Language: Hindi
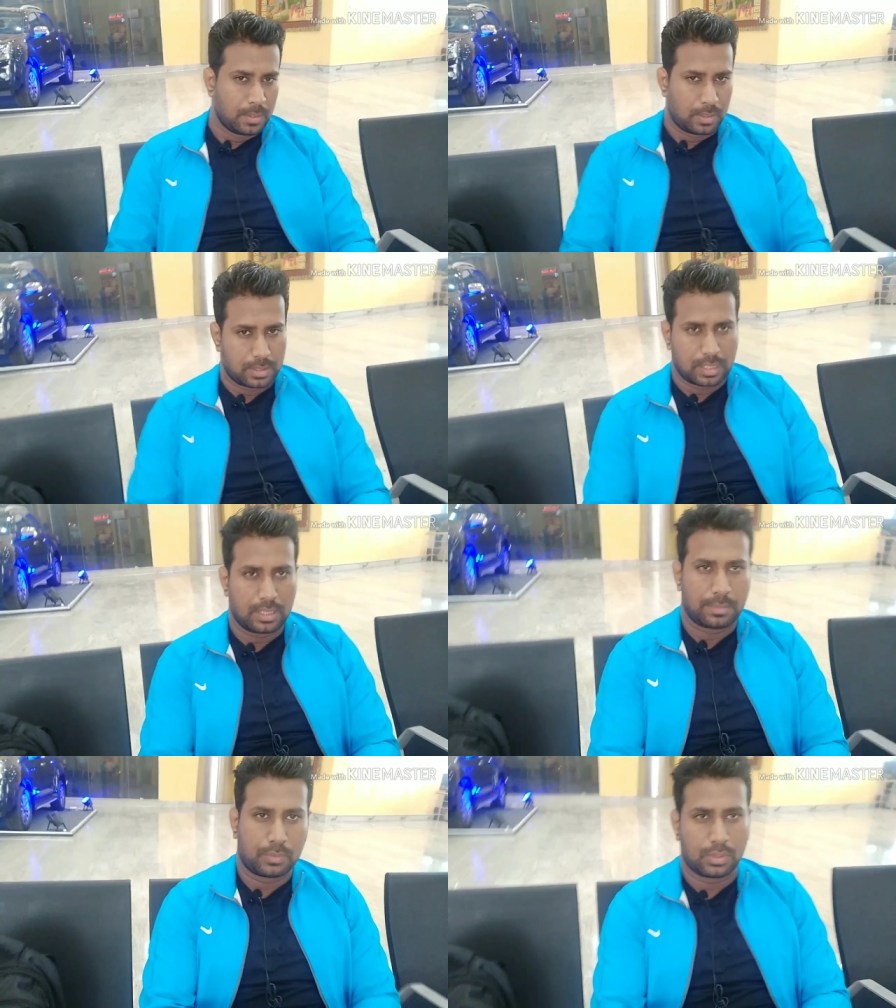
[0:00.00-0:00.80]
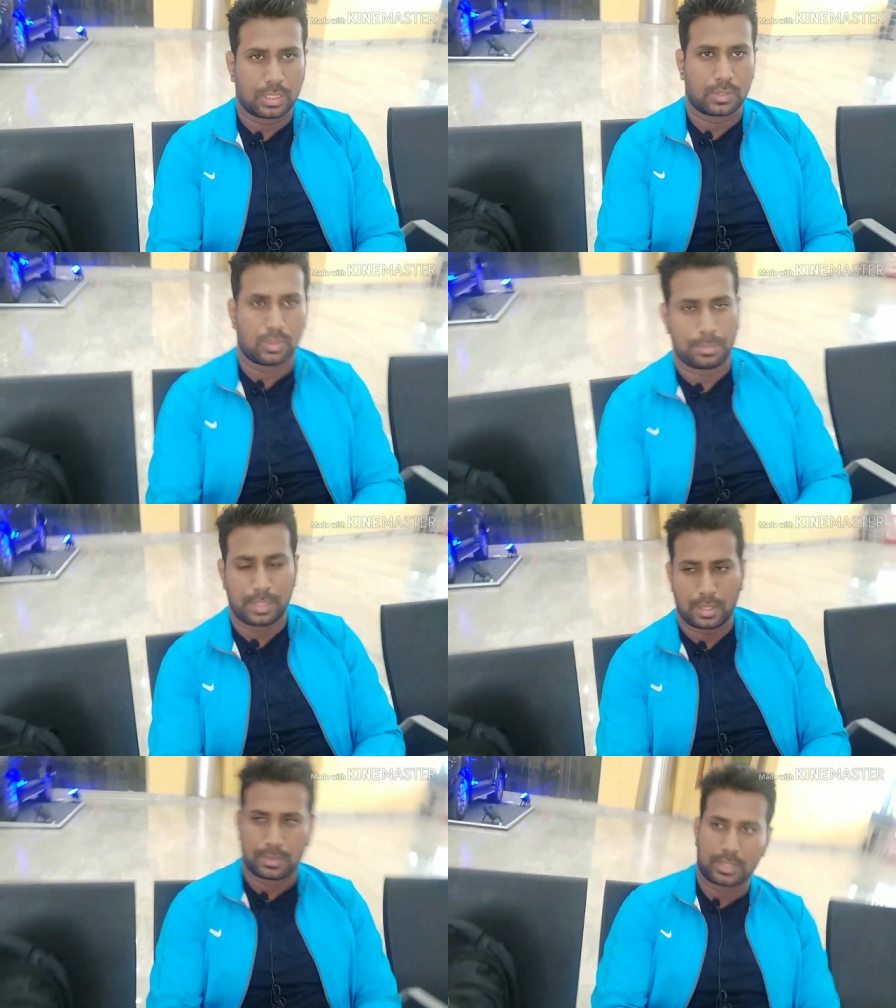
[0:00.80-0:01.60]
और इसके अलावा आपको अगर कोई भी
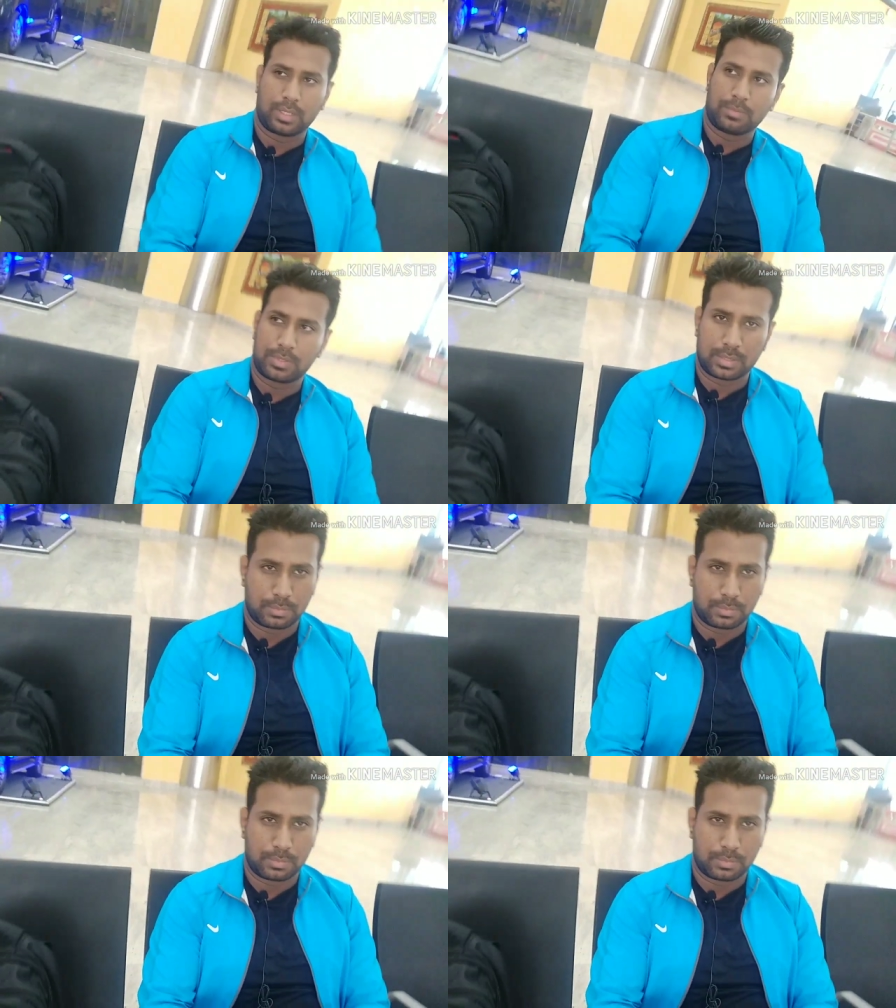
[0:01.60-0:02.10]
डाउट है तो आप मुझसे